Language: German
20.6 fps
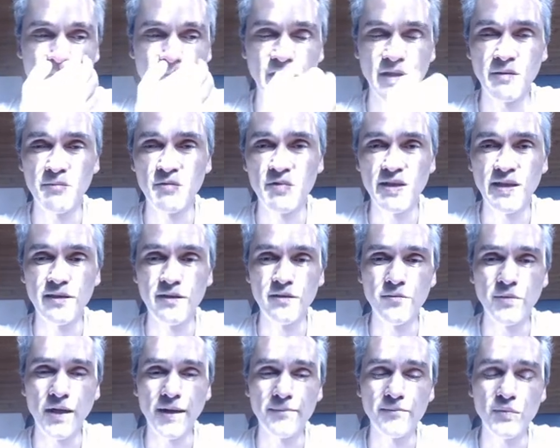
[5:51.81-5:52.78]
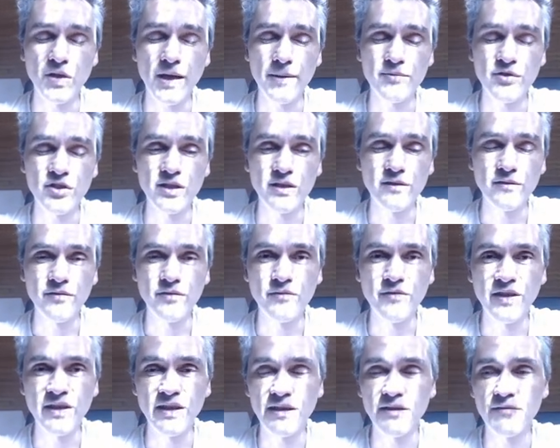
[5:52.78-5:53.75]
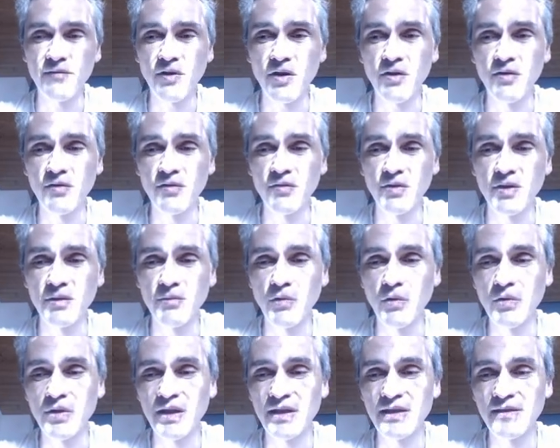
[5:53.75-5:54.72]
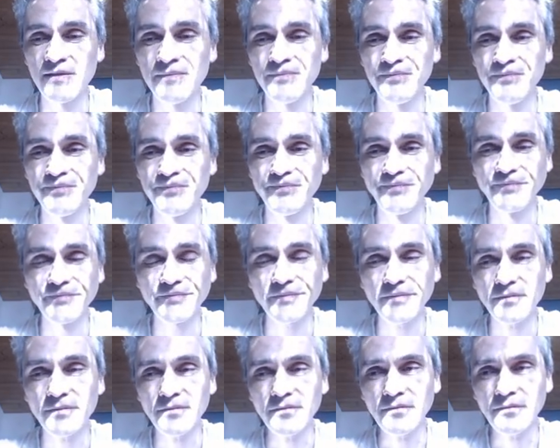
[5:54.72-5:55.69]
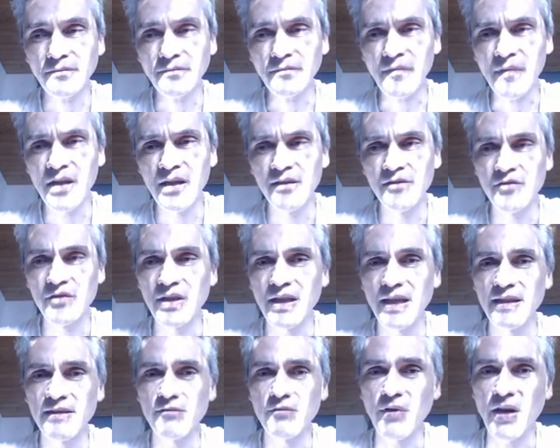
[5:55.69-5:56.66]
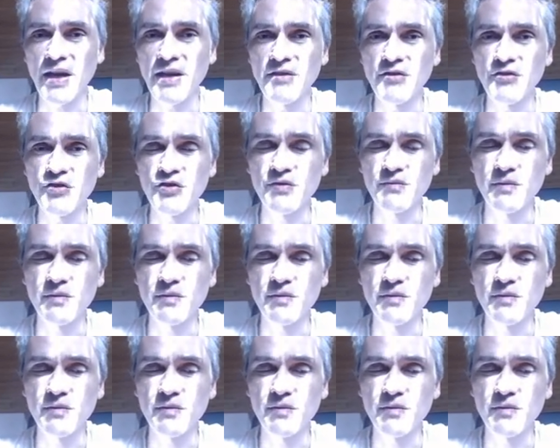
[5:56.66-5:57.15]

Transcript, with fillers: in, in Abständen von wenigen Wochen oder Monaten so eine Art Range.